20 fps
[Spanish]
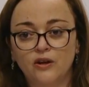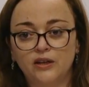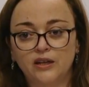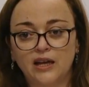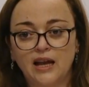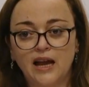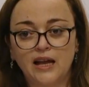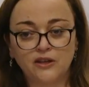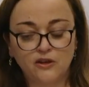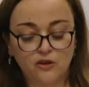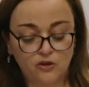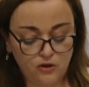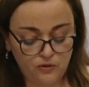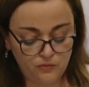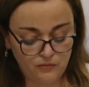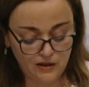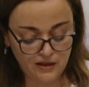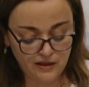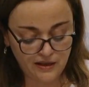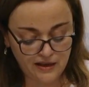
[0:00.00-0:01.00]
en el año
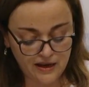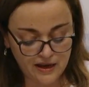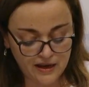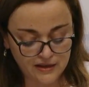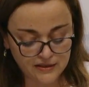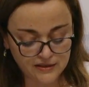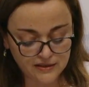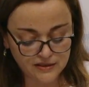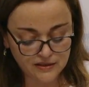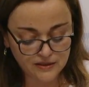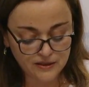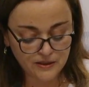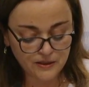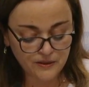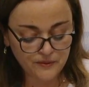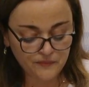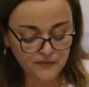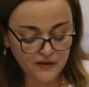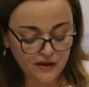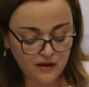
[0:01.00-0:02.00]
2010
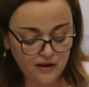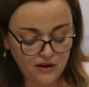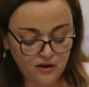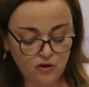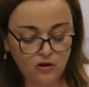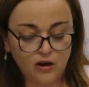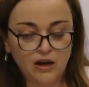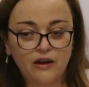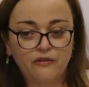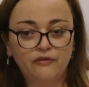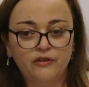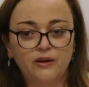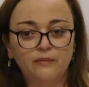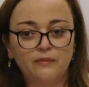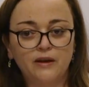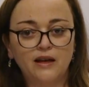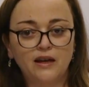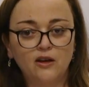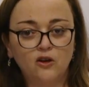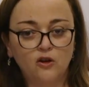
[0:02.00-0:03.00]
con la firma del